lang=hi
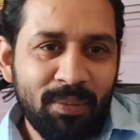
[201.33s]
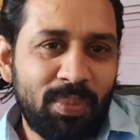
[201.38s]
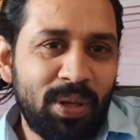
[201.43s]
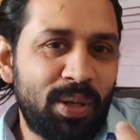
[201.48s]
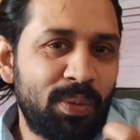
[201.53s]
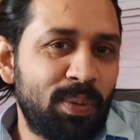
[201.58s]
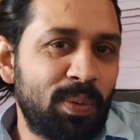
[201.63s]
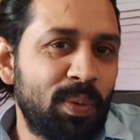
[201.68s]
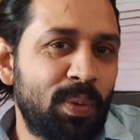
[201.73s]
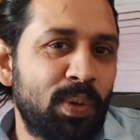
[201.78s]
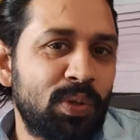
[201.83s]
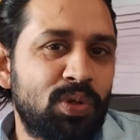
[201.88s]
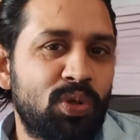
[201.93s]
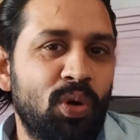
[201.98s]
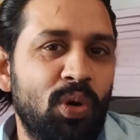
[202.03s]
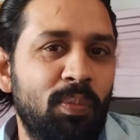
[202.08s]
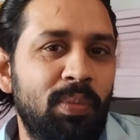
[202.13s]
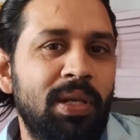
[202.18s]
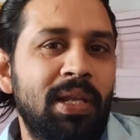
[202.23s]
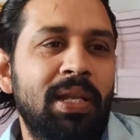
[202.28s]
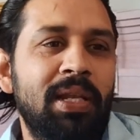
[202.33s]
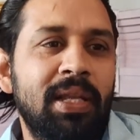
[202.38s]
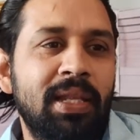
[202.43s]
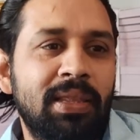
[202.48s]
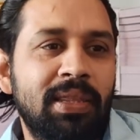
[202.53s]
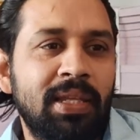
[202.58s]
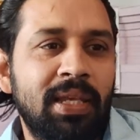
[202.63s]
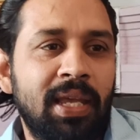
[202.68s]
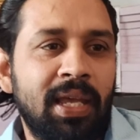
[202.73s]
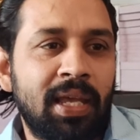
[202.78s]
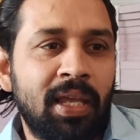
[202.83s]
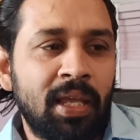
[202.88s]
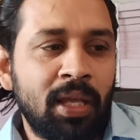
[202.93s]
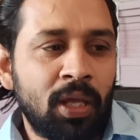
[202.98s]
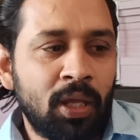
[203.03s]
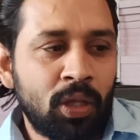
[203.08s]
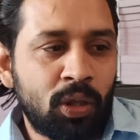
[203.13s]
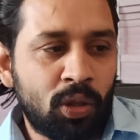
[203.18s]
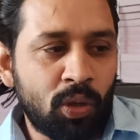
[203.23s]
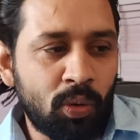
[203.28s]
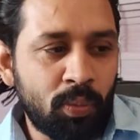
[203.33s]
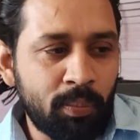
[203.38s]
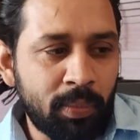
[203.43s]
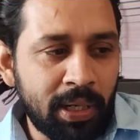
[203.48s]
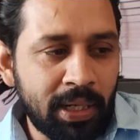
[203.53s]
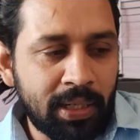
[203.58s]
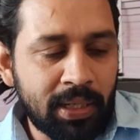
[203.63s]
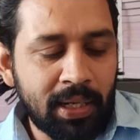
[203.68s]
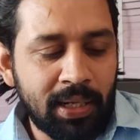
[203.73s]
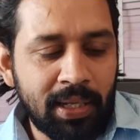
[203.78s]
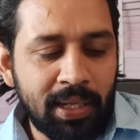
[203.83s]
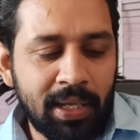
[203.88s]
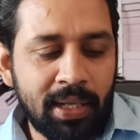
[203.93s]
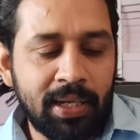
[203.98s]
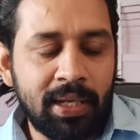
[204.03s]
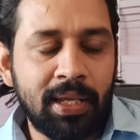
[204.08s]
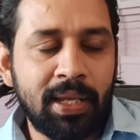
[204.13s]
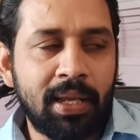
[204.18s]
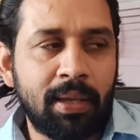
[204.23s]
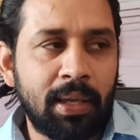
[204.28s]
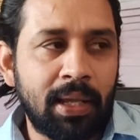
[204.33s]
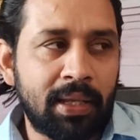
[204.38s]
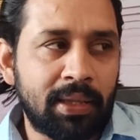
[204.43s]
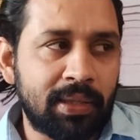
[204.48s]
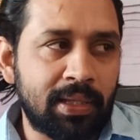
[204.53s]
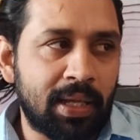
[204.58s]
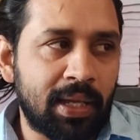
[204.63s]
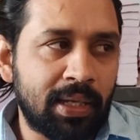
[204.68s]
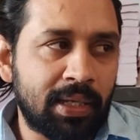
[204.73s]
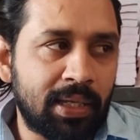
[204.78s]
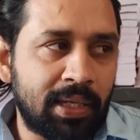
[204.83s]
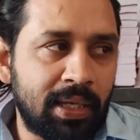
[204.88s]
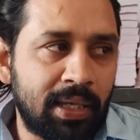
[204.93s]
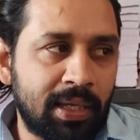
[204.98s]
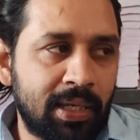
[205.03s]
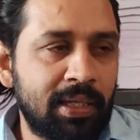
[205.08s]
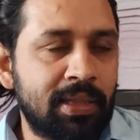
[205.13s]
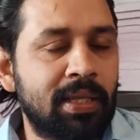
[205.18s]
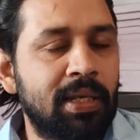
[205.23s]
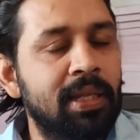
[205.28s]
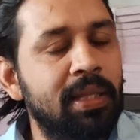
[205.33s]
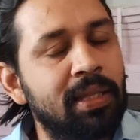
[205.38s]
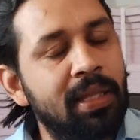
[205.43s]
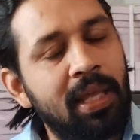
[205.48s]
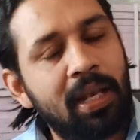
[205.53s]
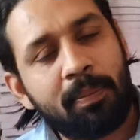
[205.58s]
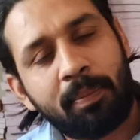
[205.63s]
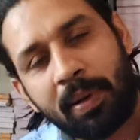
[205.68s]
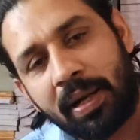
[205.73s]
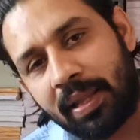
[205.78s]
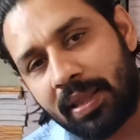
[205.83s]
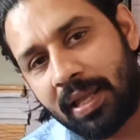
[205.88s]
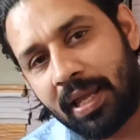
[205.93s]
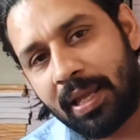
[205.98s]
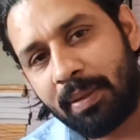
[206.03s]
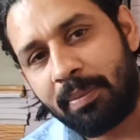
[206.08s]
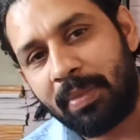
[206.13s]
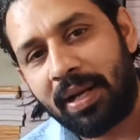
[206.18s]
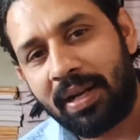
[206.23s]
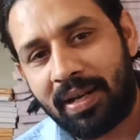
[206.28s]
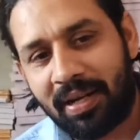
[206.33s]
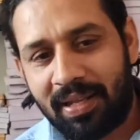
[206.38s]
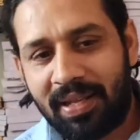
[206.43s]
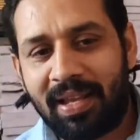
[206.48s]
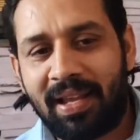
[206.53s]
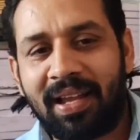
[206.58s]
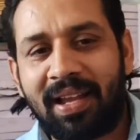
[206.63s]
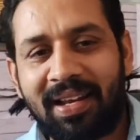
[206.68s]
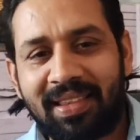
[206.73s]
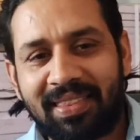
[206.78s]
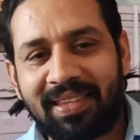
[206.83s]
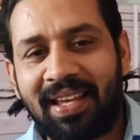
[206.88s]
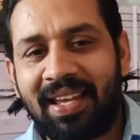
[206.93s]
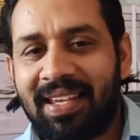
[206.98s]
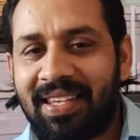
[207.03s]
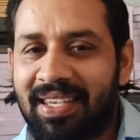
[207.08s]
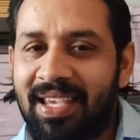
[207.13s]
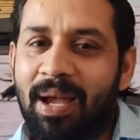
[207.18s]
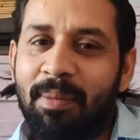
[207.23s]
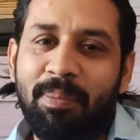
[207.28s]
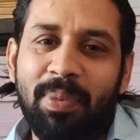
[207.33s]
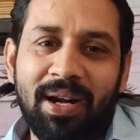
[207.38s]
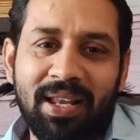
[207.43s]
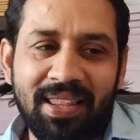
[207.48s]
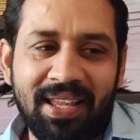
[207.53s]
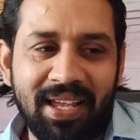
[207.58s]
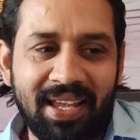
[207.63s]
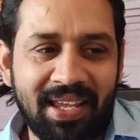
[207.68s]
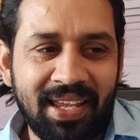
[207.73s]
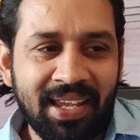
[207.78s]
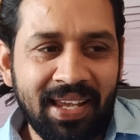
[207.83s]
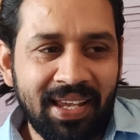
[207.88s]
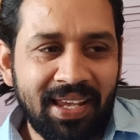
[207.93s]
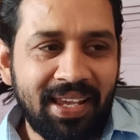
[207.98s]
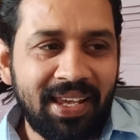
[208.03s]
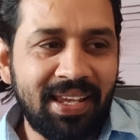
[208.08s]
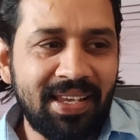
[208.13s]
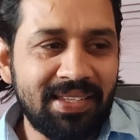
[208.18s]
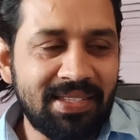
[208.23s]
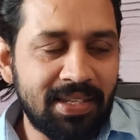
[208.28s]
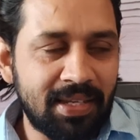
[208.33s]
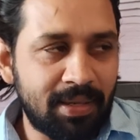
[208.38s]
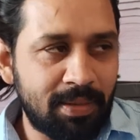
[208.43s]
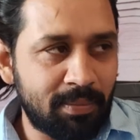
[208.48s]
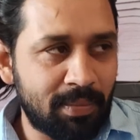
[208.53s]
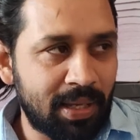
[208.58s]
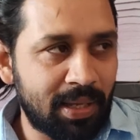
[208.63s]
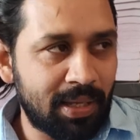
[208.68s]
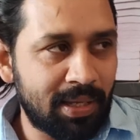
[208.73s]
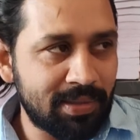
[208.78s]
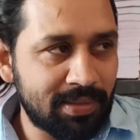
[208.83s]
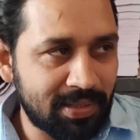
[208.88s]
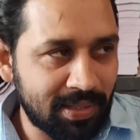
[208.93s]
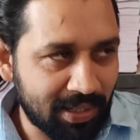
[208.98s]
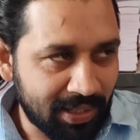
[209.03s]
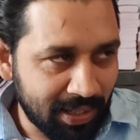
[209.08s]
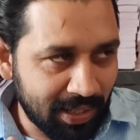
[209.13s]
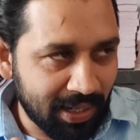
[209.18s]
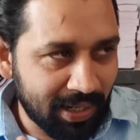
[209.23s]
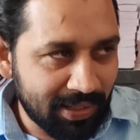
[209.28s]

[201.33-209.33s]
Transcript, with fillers: फिर भी वो जॉब ले लेते हैं तो मैटर ये नहीं करता कि कितनी देर पढ़ना है मैटर ये करता है क्या पढ़ना है एज ए मैं जीके हाँ।